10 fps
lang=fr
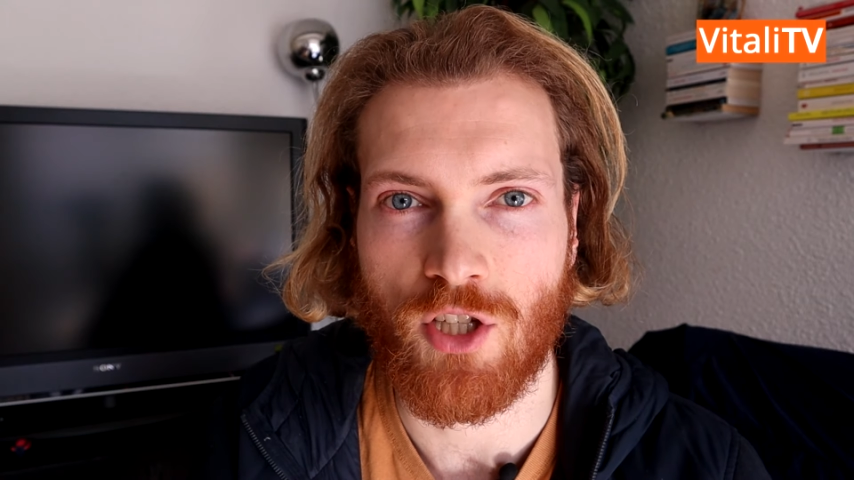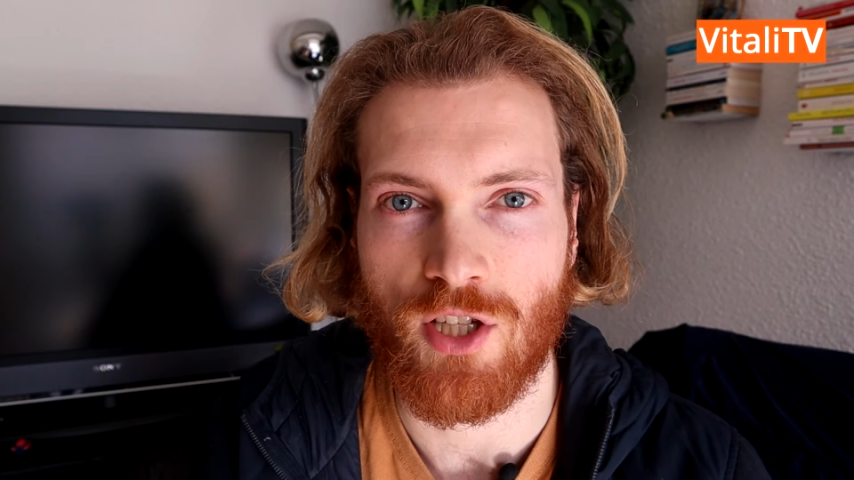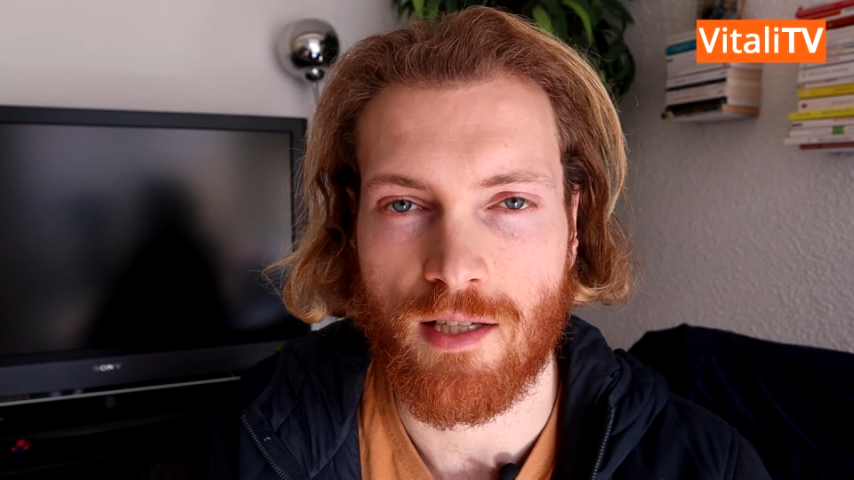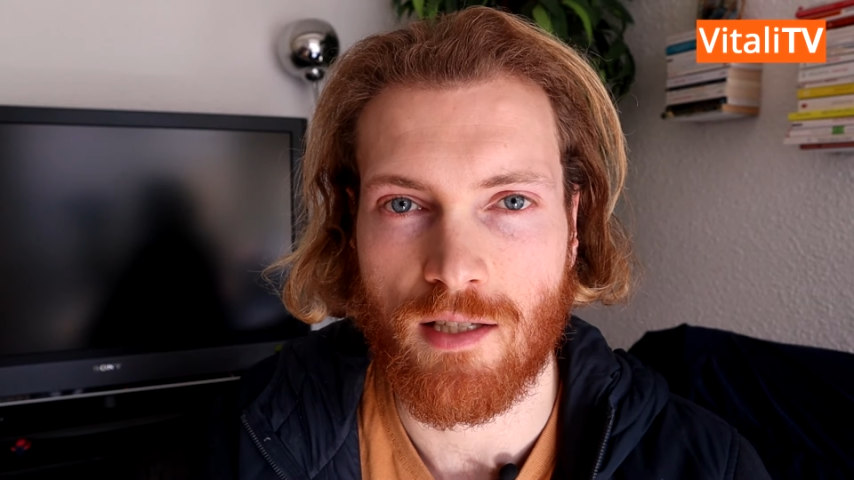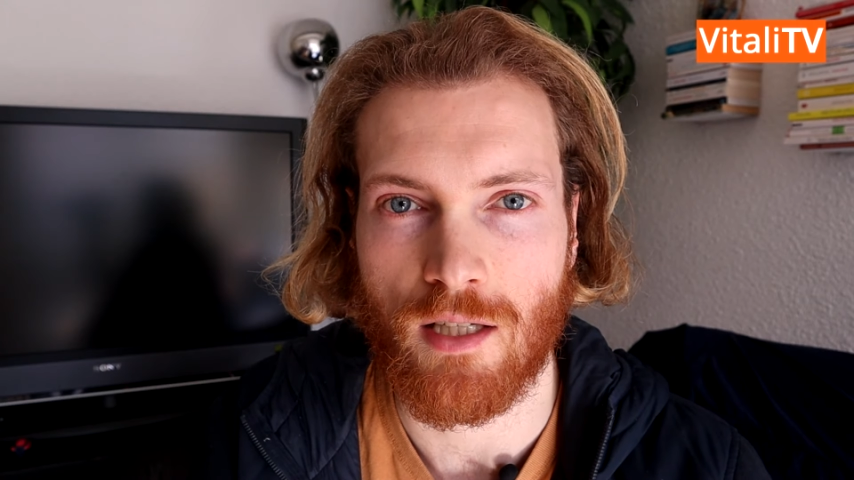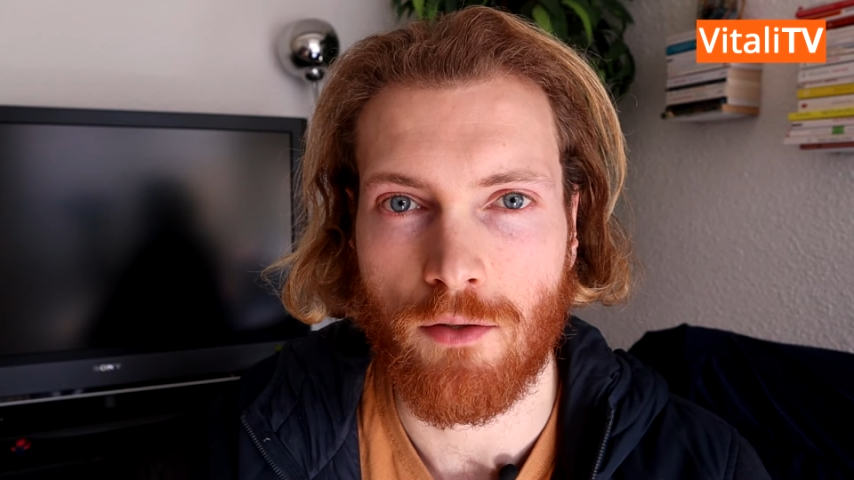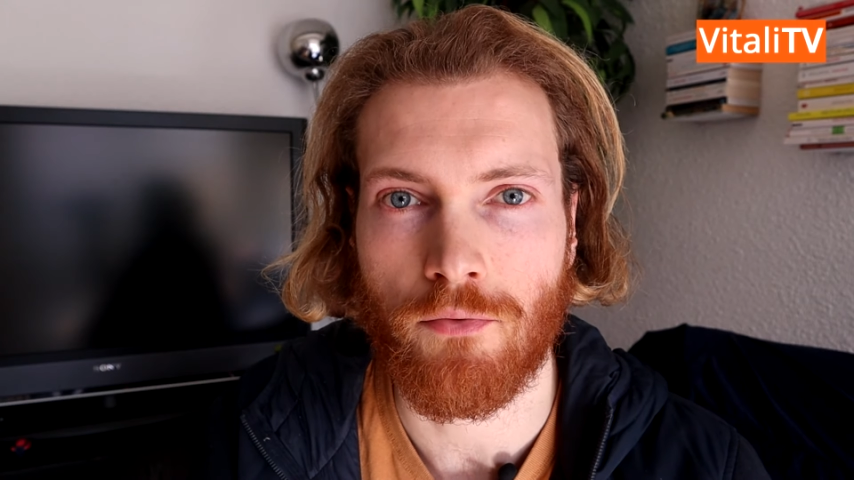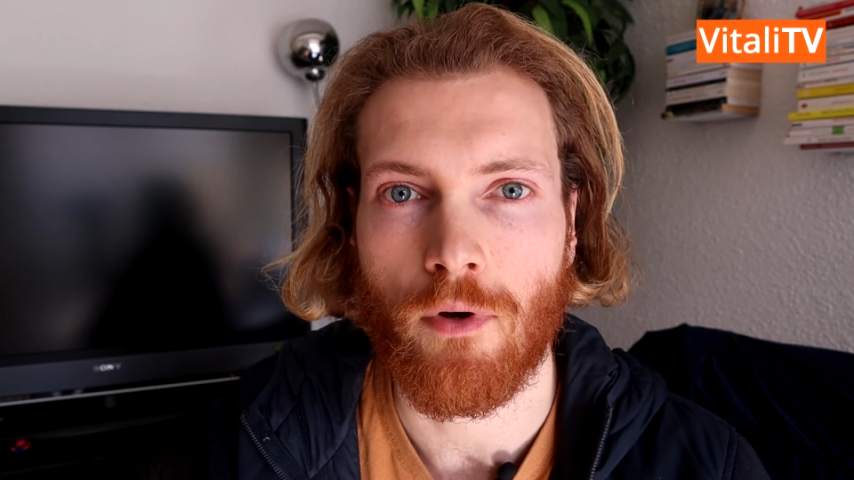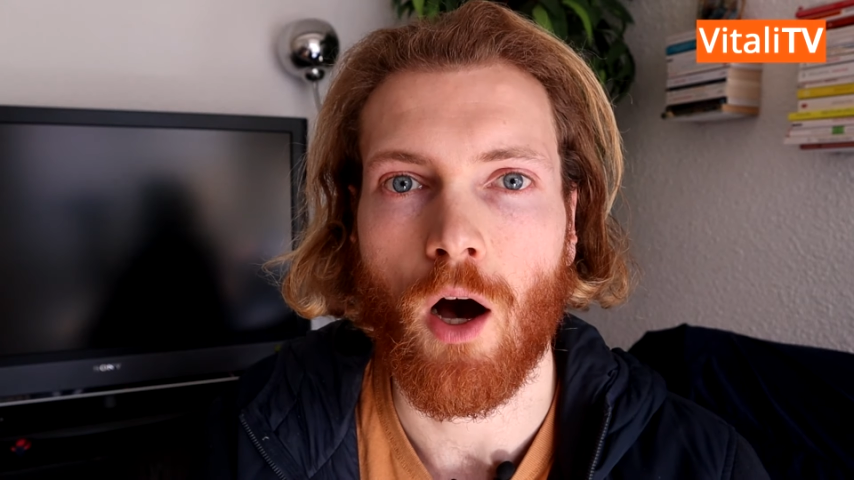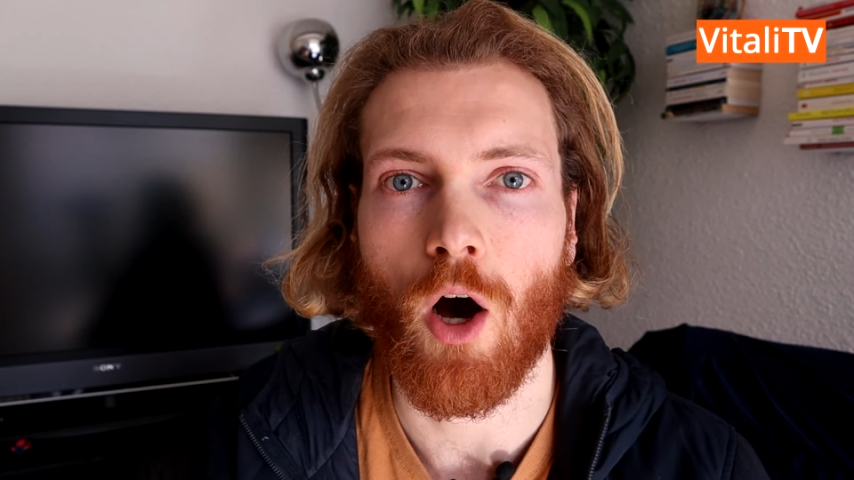
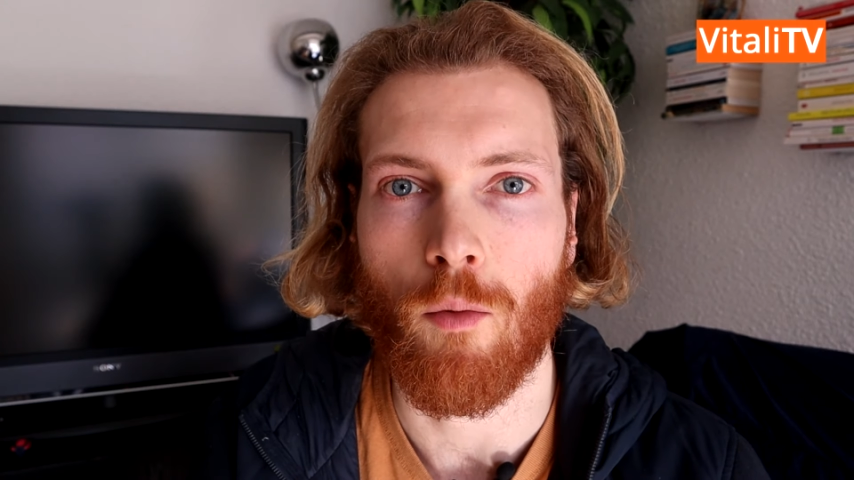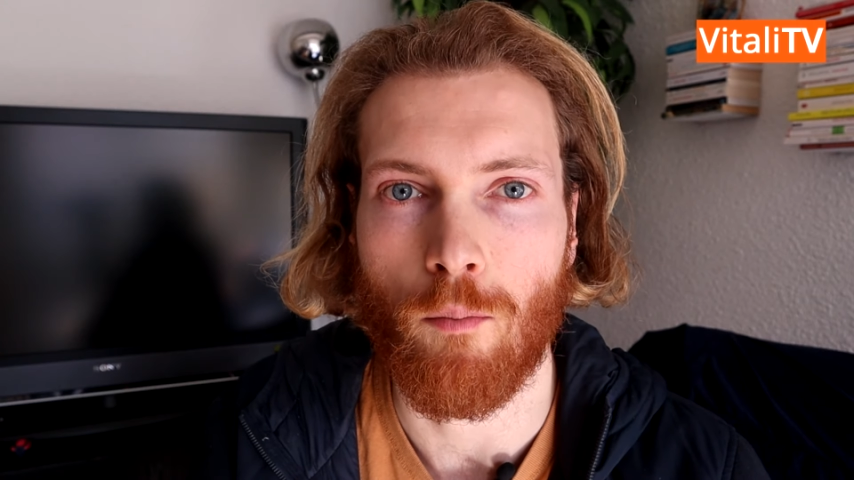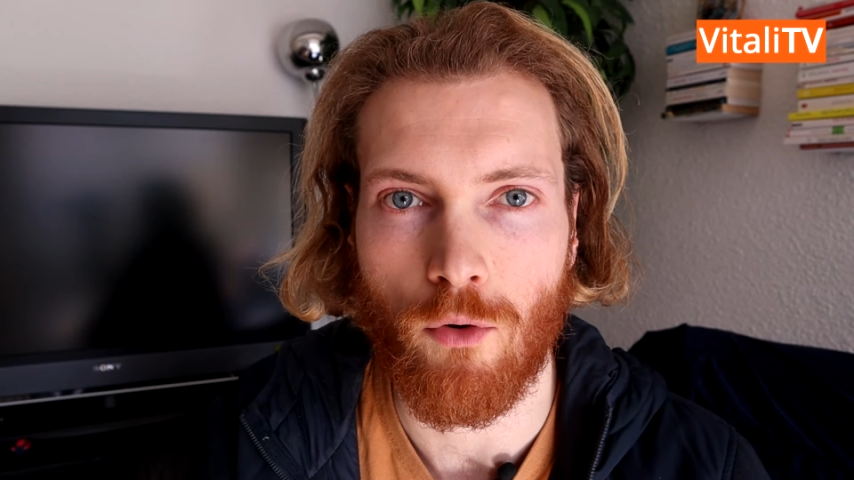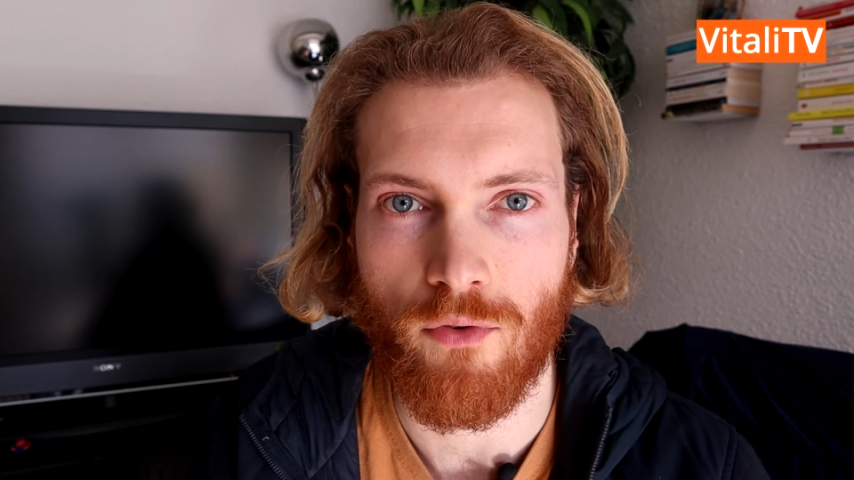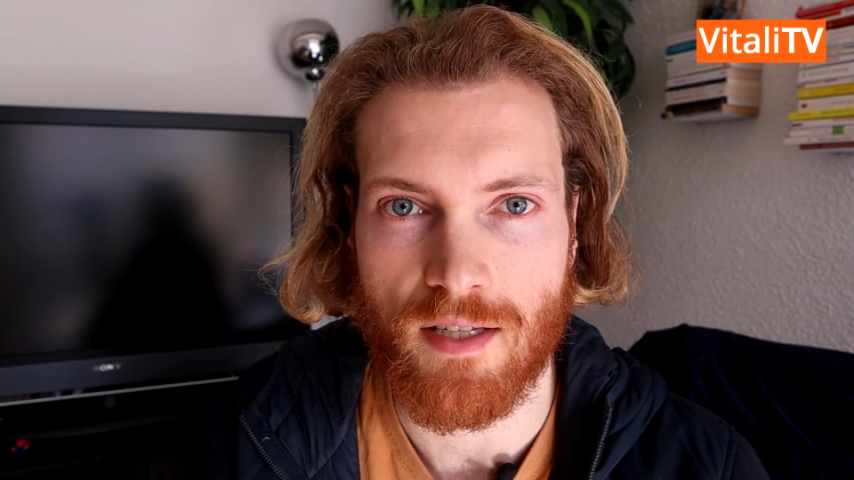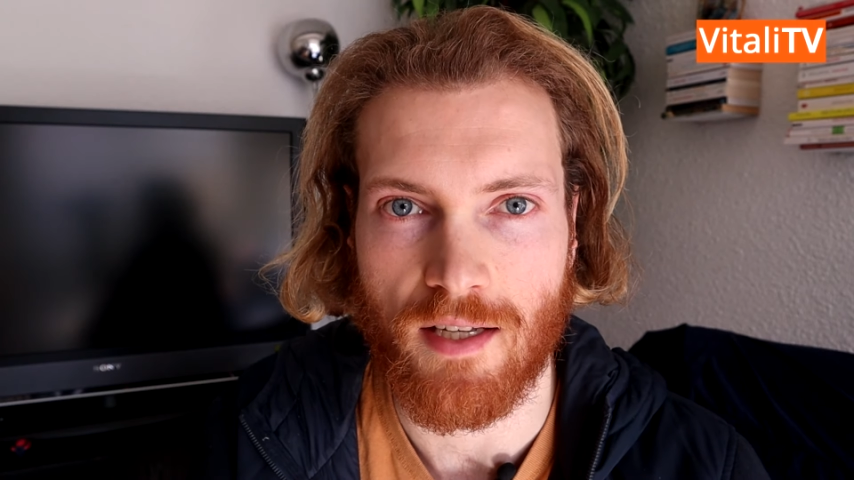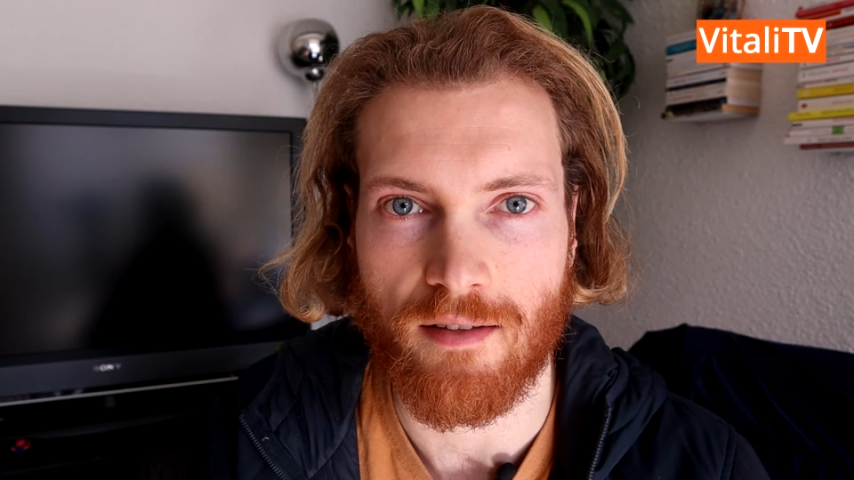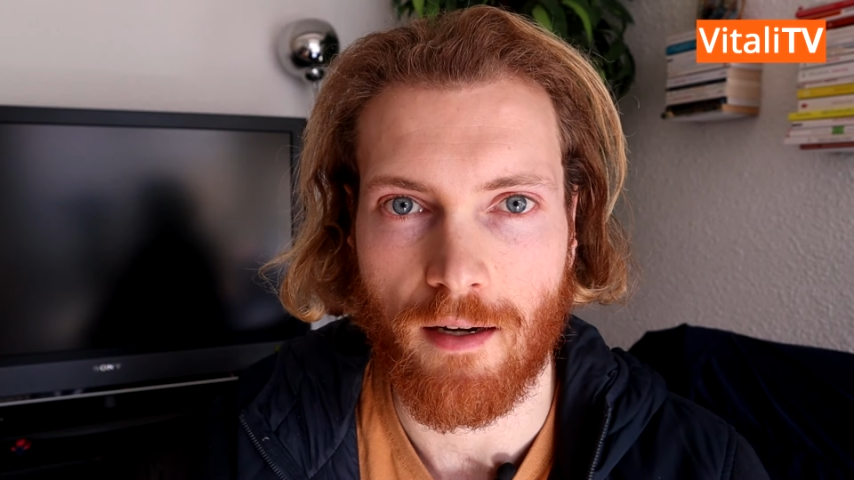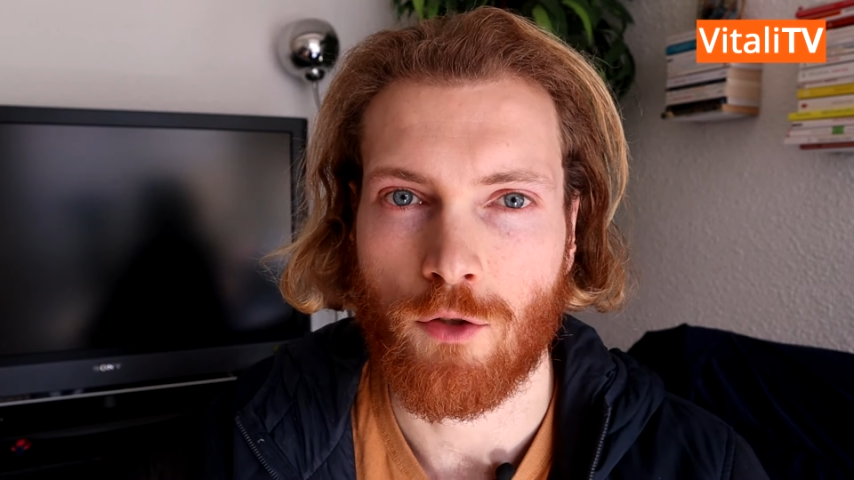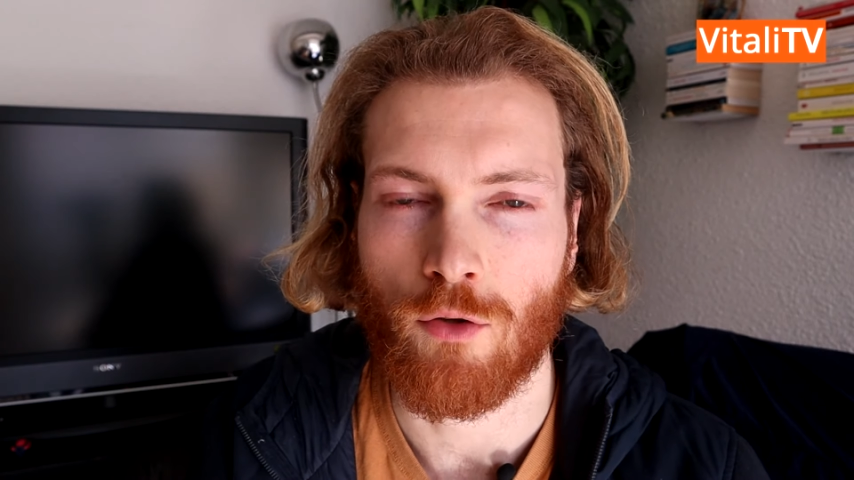digestif en mauvais état.